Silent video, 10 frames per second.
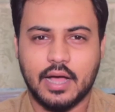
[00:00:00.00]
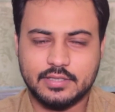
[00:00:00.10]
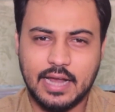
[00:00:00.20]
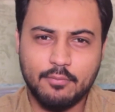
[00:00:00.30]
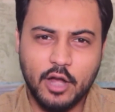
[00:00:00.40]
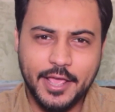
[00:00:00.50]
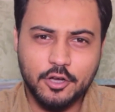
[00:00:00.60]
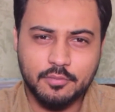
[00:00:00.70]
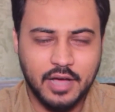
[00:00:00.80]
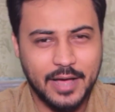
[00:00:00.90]
असलम
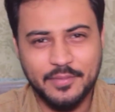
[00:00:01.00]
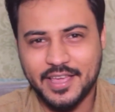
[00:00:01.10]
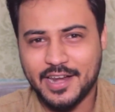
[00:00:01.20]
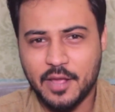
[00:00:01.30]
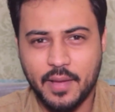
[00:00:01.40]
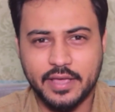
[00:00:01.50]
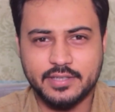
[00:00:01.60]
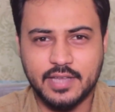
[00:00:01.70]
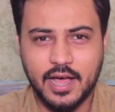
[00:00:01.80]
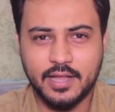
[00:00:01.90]
आप देख रहे हैं
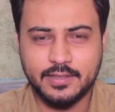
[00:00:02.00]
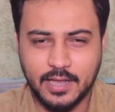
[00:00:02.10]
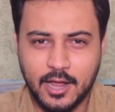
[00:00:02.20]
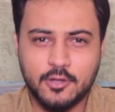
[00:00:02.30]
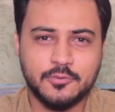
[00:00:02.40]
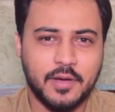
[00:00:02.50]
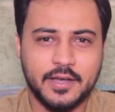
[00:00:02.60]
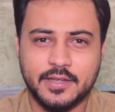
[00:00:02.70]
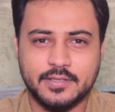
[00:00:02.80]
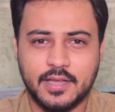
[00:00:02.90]
पाकिस्तान तलहा
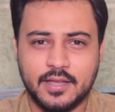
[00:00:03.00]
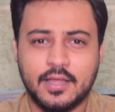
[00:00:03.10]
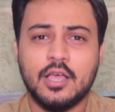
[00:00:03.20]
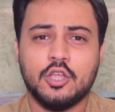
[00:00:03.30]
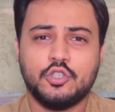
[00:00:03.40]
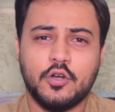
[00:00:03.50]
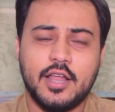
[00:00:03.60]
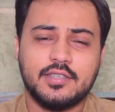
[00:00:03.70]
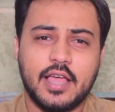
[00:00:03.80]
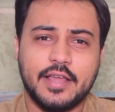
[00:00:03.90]
उस्मान के साथ
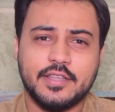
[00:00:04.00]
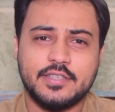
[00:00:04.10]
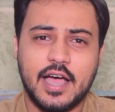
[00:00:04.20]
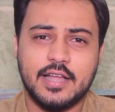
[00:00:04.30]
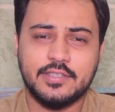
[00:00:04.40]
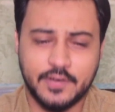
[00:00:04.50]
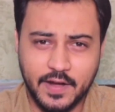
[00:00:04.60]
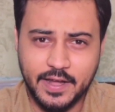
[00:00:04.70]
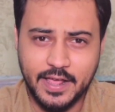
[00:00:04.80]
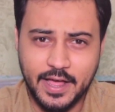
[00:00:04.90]
ज्वेलर्स का एहतजाज
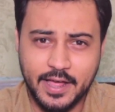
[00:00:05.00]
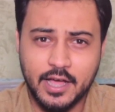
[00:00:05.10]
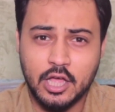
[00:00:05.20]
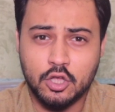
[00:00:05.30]
रंग ले आया